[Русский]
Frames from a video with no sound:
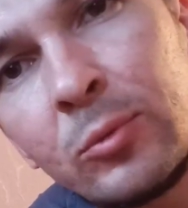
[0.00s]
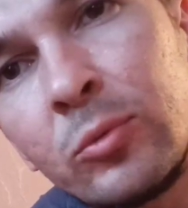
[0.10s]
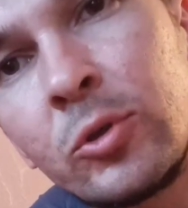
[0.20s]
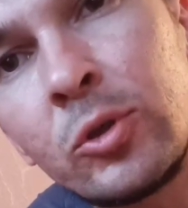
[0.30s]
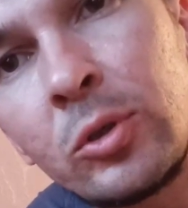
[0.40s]

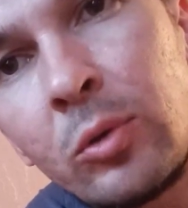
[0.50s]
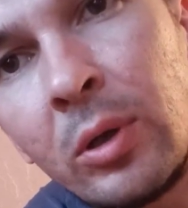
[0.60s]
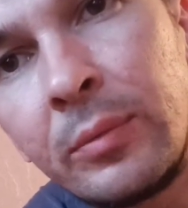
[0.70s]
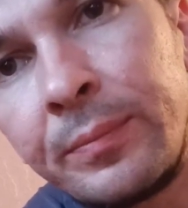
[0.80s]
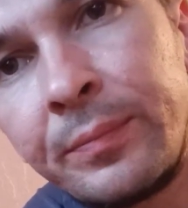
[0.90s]
ну,
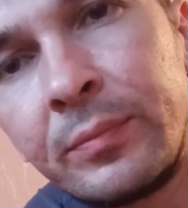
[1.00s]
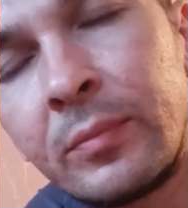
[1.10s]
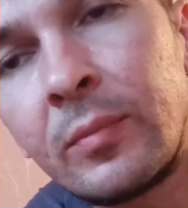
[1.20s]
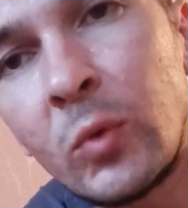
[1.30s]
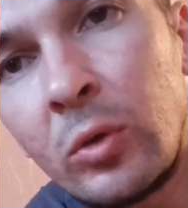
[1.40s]
тяжело.
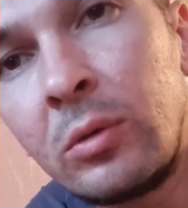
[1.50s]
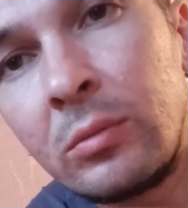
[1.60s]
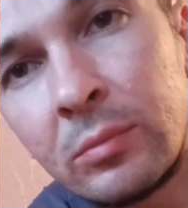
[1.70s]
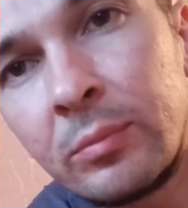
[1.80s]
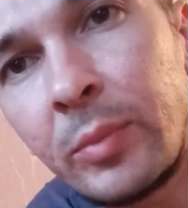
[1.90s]

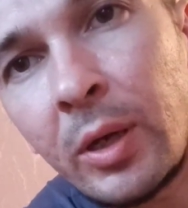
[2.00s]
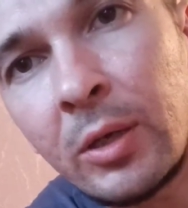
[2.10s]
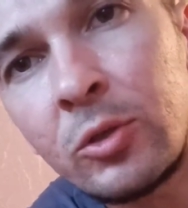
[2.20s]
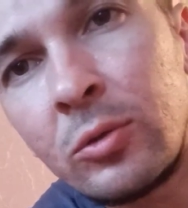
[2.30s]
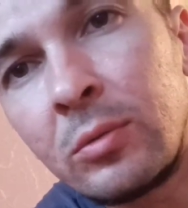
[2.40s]
Но
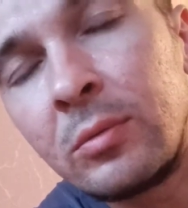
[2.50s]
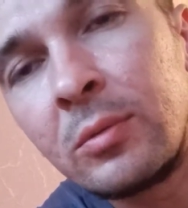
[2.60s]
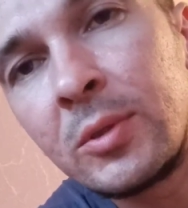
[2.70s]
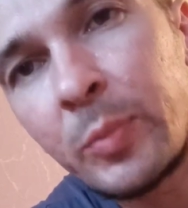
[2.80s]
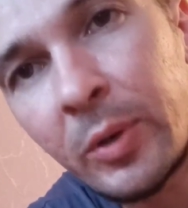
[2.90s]
пока что
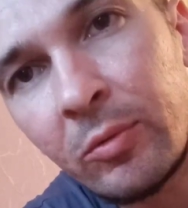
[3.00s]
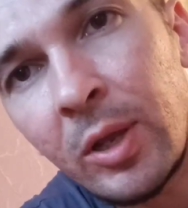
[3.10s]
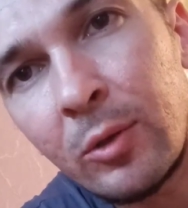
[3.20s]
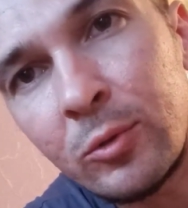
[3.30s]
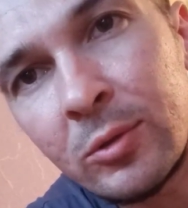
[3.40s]

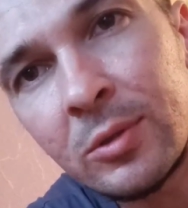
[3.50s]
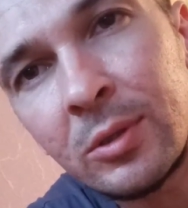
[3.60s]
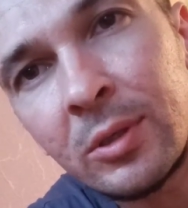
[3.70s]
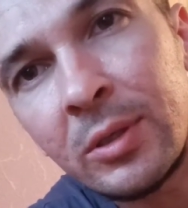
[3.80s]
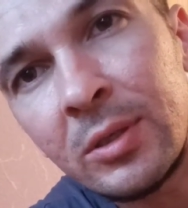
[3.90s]
справляюсь с
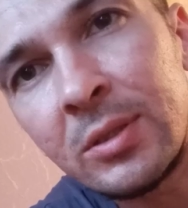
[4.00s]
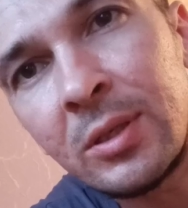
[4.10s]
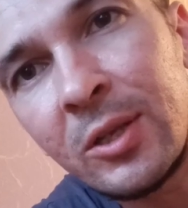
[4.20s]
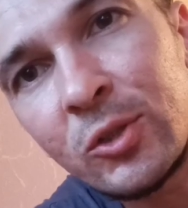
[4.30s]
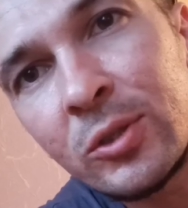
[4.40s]
этой
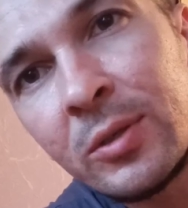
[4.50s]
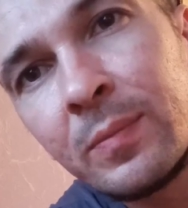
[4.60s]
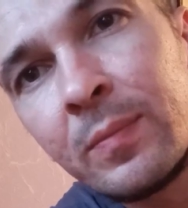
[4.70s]
задачей.